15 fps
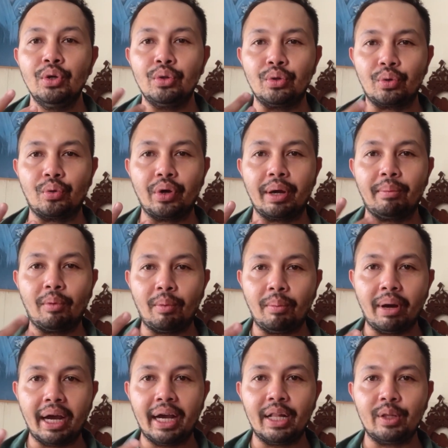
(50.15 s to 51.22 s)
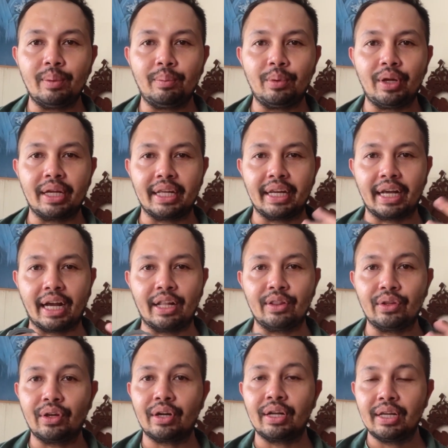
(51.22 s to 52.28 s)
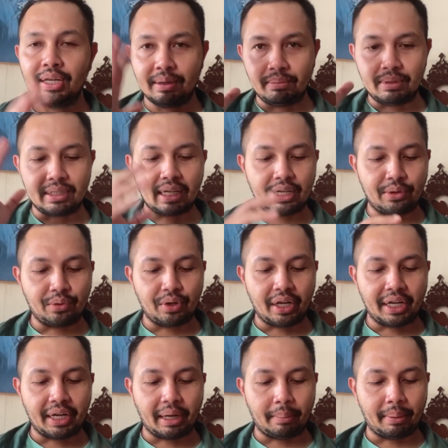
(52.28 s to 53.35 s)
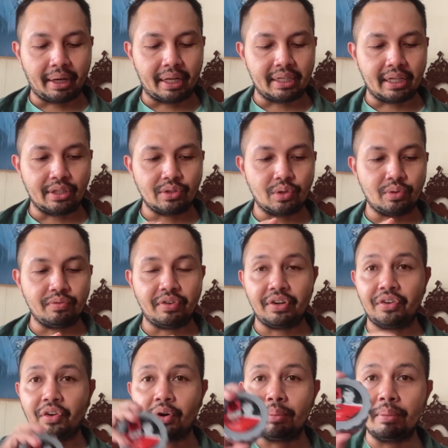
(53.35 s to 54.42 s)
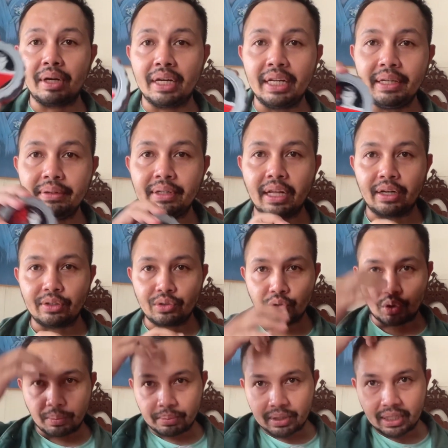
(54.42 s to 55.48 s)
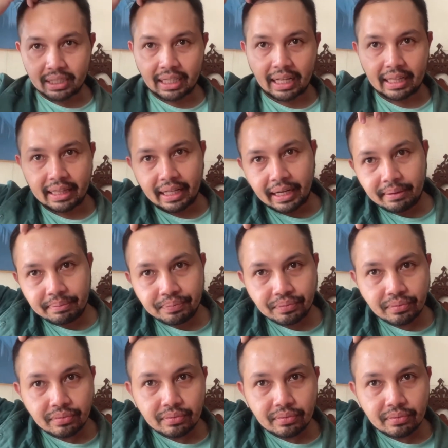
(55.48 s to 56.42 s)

untuk gue yang mobile ataupun lagi di kantor bisa digunakan di kapan aja so very recommended dan cukup tertata